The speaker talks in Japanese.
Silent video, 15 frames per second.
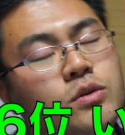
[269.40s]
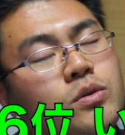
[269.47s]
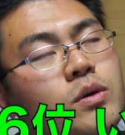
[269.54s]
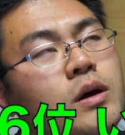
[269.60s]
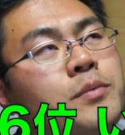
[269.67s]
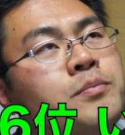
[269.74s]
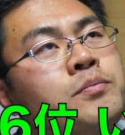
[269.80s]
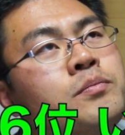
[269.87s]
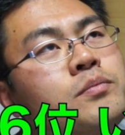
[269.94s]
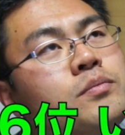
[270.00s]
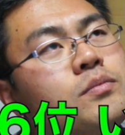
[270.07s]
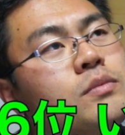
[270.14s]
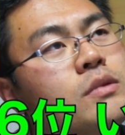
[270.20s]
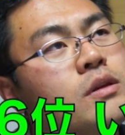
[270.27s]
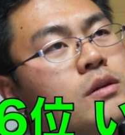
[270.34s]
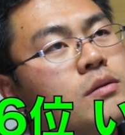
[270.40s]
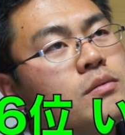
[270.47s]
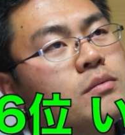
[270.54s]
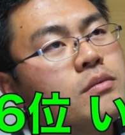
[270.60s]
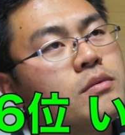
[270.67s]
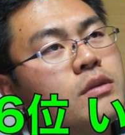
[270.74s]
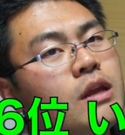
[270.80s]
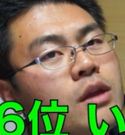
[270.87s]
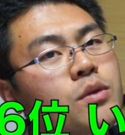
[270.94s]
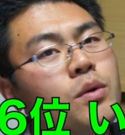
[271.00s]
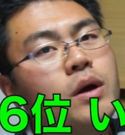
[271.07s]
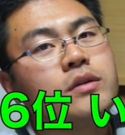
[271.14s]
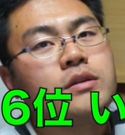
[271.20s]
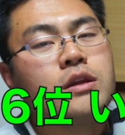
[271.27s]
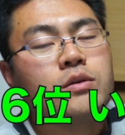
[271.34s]
いうのは、何度
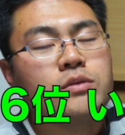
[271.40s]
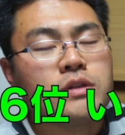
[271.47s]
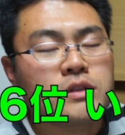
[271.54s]
か言ってるん